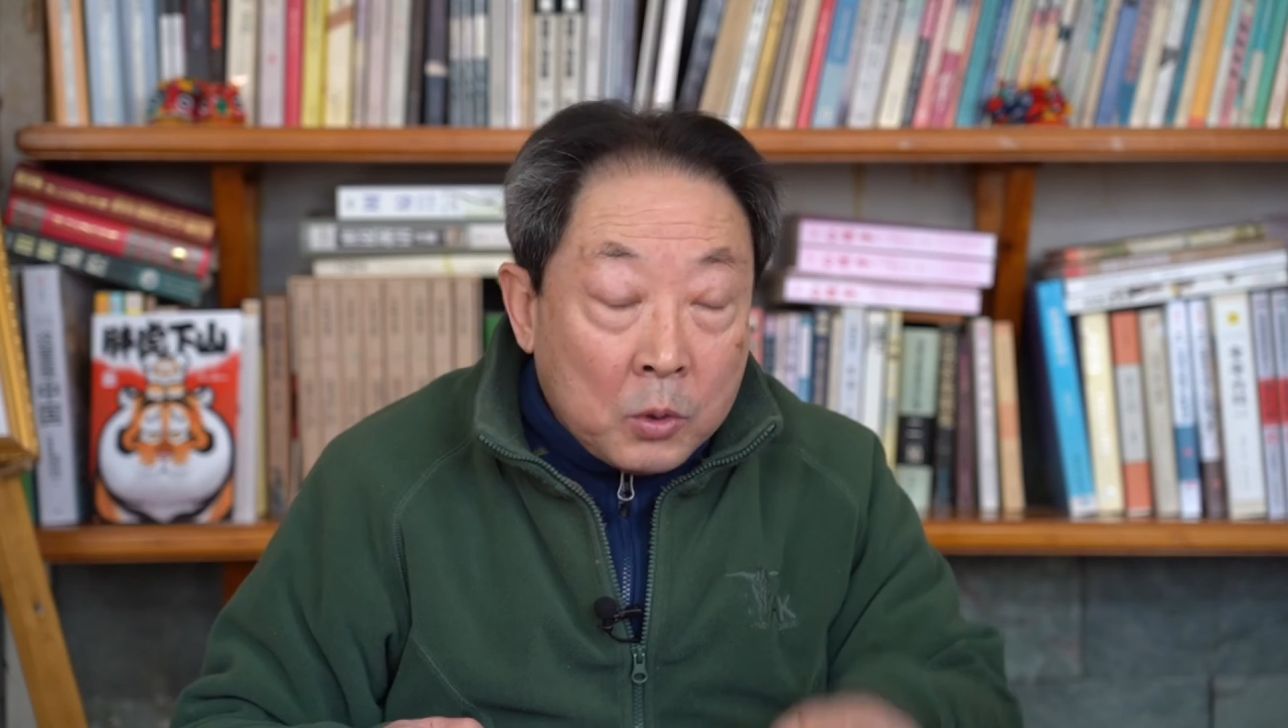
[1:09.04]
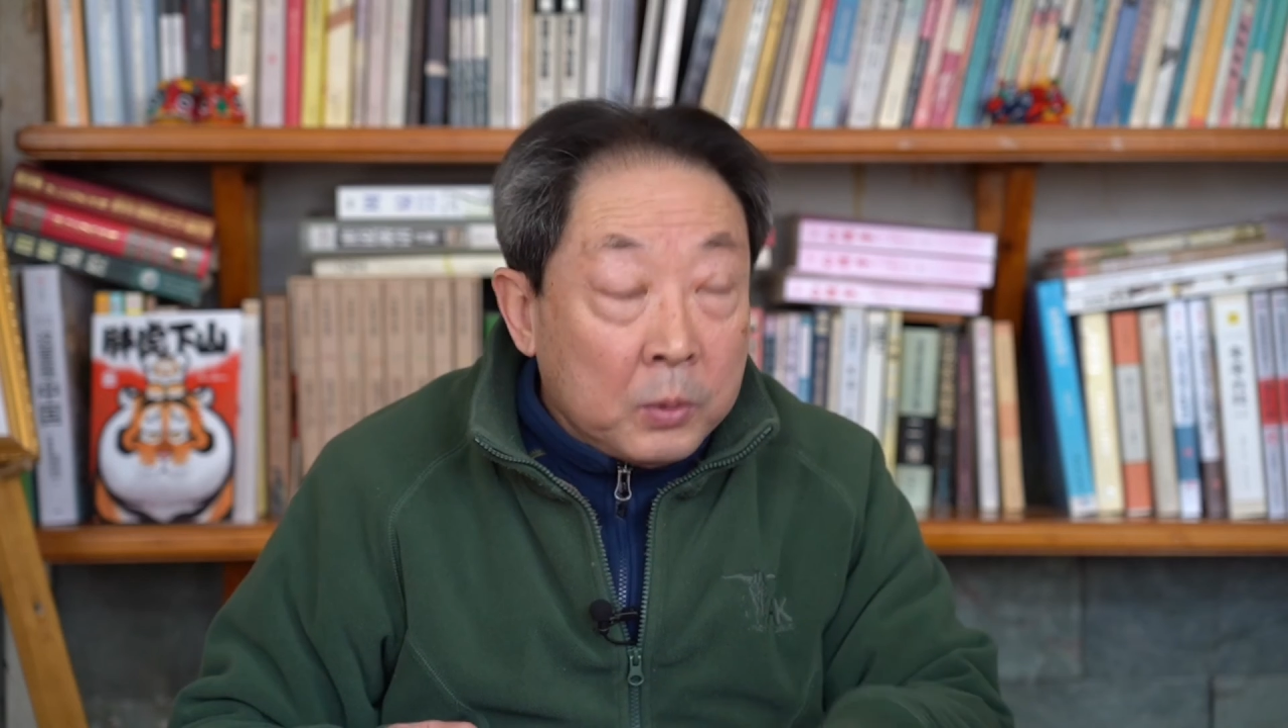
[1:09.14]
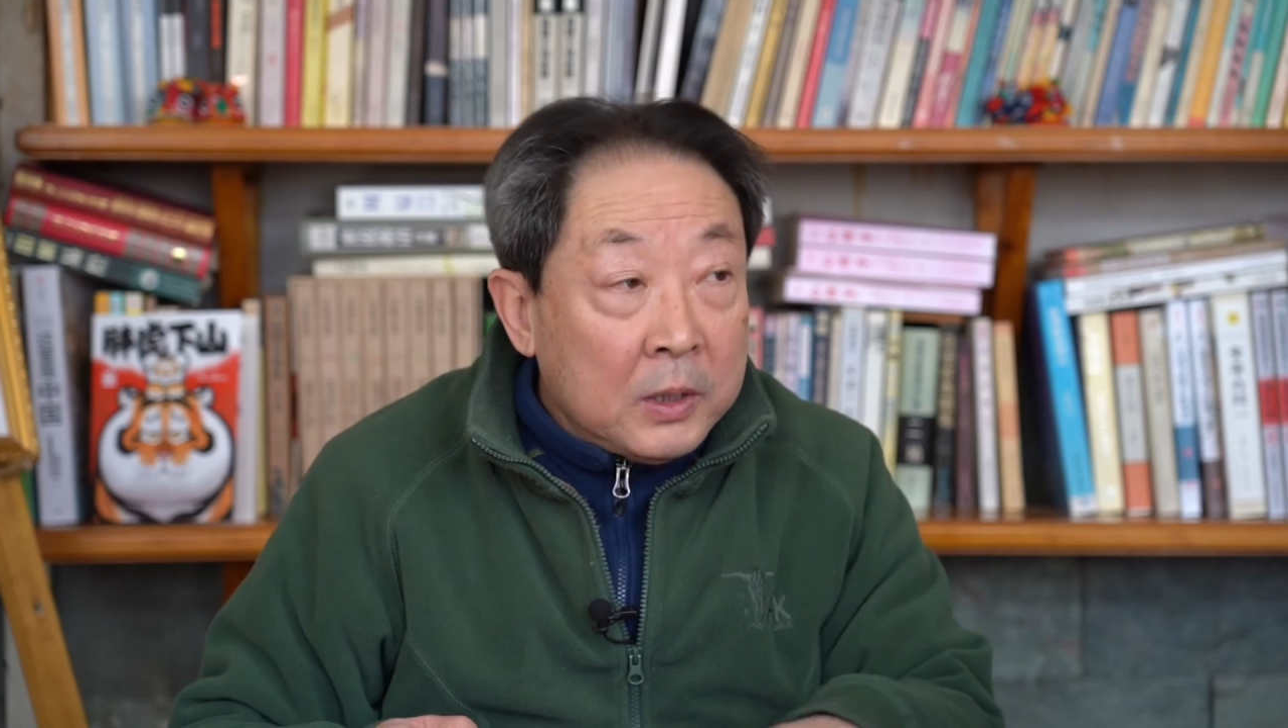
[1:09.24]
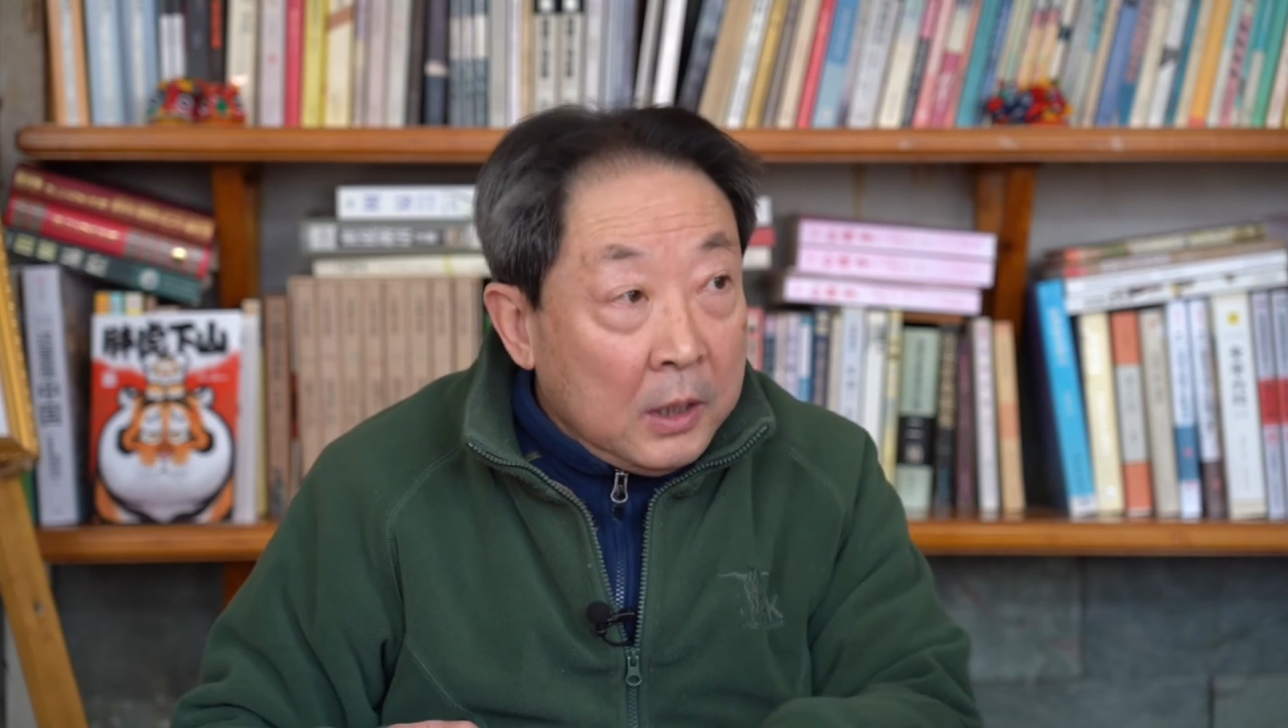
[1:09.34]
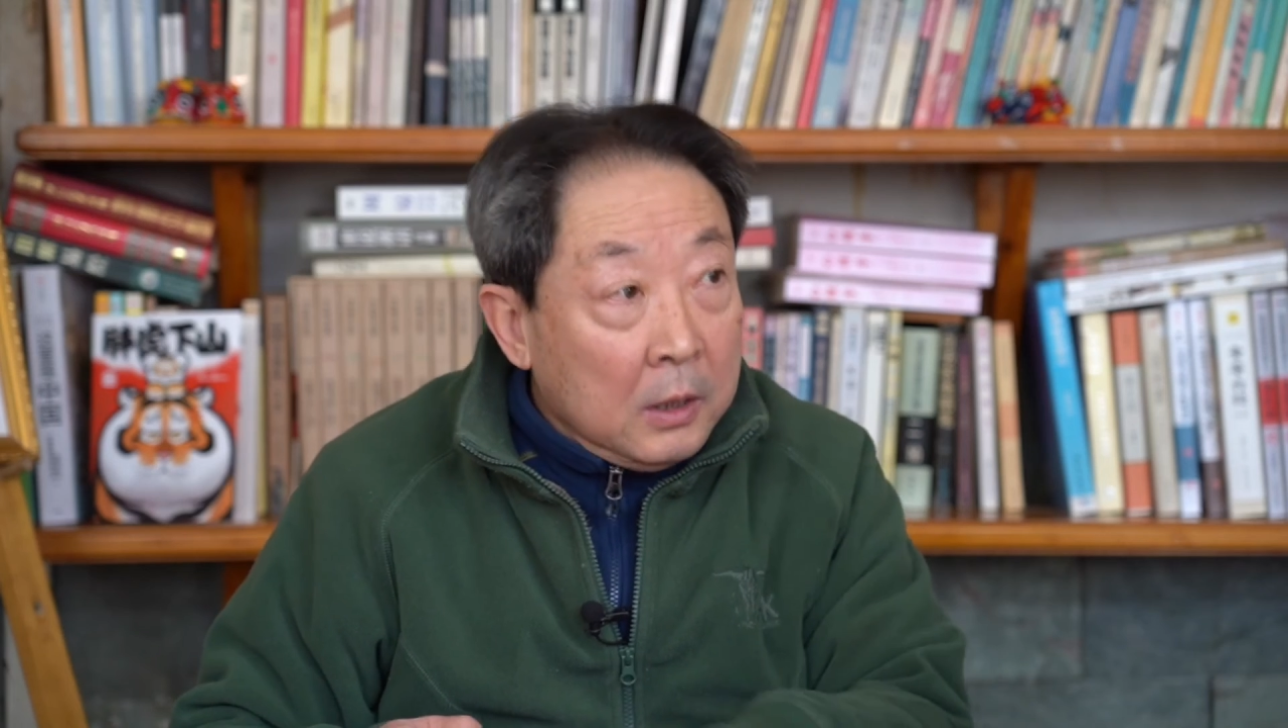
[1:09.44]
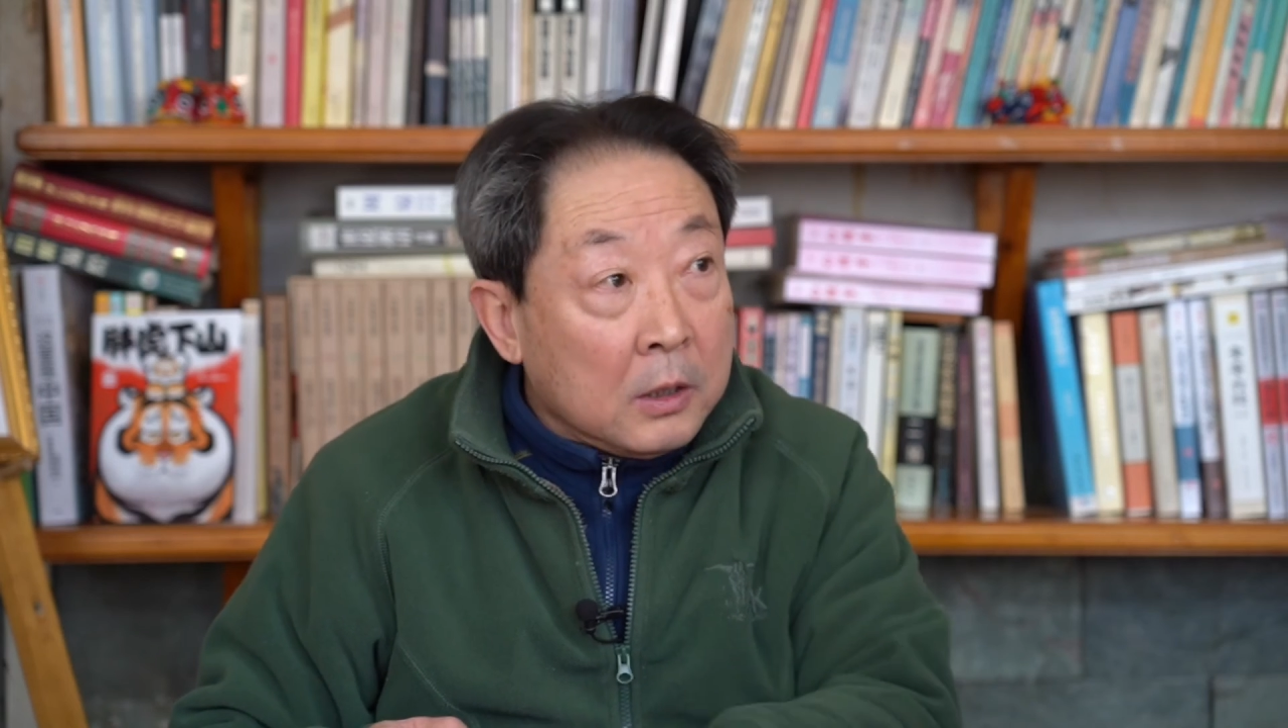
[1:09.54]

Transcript: 从惊